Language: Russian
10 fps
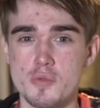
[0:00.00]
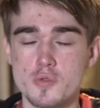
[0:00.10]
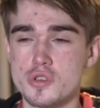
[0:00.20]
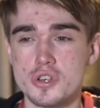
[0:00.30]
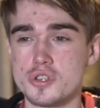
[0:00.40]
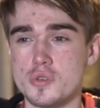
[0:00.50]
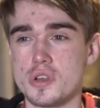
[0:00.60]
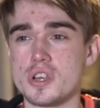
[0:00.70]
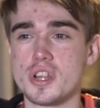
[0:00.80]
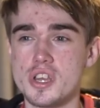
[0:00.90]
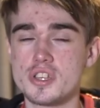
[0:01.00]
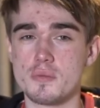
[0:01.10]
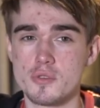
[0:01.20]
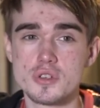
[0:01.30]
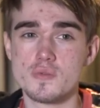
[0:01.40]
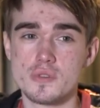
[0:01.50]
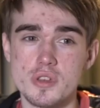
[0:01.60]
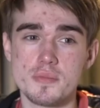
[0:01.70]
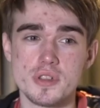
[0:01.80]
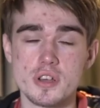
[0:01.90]
не могу сказать, что это как традиция, просто вот
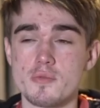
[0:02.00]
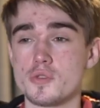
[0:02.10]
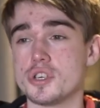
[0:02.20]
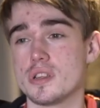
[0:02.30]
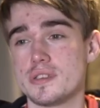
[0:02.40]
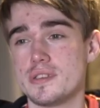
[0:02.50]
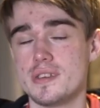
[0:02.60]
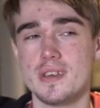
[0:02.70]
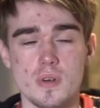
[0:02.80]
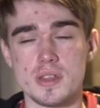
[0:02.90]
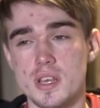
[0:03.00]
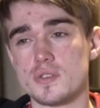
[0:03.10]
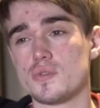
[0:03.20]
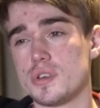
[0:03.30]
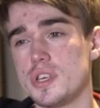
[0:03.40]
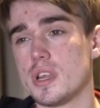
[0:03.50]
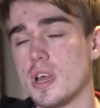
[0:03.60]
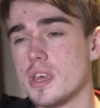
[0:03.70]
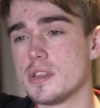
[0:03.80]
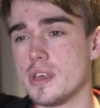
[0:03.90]
именно так получалось. От нас выходили
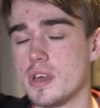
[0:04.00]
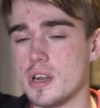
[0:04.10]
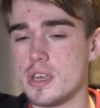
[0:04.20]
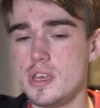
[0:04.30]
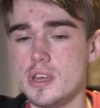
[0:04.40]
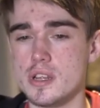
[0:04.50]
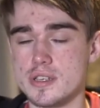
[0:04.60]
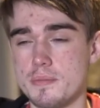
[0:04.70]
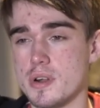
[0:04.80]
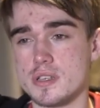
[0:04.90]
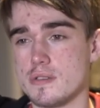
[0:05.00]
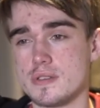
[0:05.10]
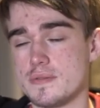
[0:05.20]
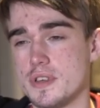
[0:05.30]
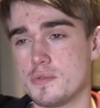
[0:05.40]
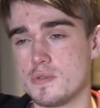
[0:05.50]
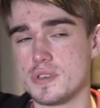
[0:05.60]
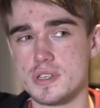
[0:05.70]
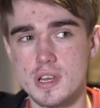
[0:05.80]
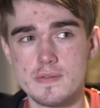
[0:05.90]
какие-то игроки или собирался совсем новый
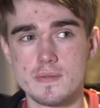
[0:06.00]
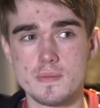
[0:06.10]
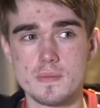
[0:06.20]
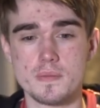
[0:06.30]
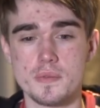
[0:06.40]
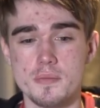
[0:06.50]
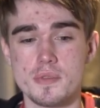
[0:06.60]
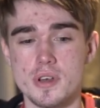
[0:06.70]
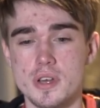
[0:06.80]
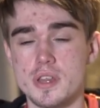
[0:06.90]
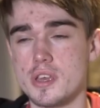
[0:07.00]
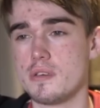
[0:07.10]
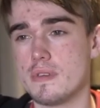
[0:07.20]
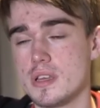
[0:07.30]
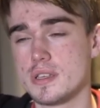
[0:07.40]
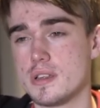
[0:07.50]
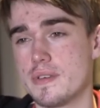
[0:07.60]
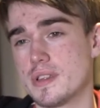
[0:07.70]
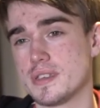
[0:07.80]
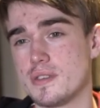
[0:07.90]
состав. Именно это и является,
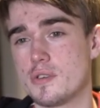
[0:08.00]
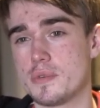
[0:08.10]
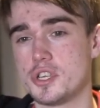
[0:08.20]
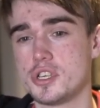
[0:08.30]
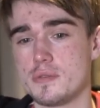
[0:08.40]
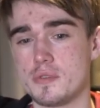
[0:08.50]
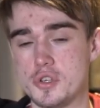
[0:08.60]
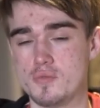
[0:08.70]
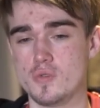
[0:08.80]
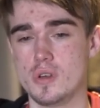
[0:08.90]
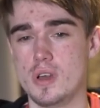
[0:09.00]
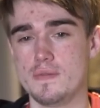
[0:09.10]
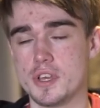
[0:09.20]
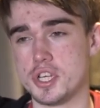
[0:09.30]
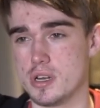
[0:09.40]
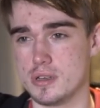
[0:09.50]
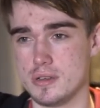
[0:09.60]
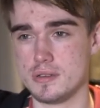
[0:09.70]
наверное, основной причиной, почему вначале